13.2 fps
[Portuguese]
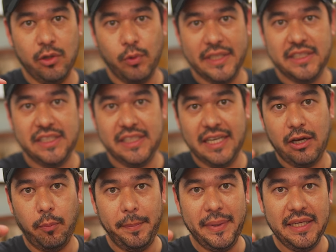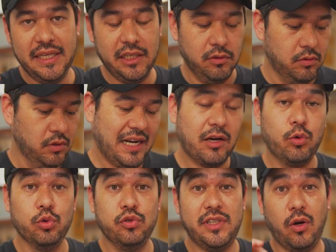linguetinha lá, o pininho, ela
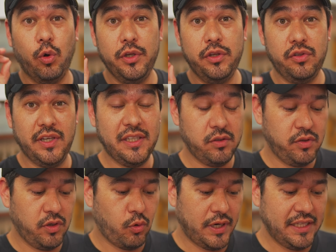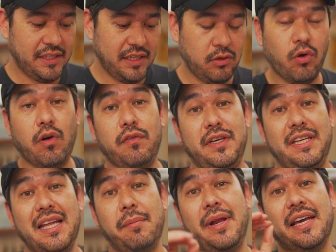custa 849
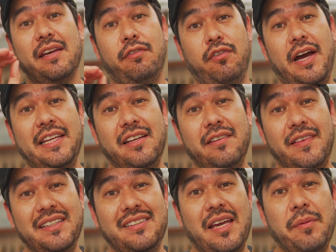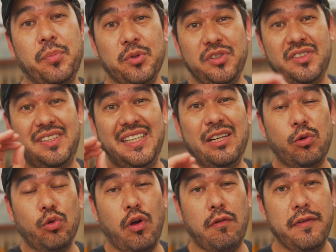e na Black Friday vai sair por
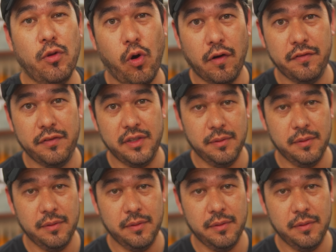599.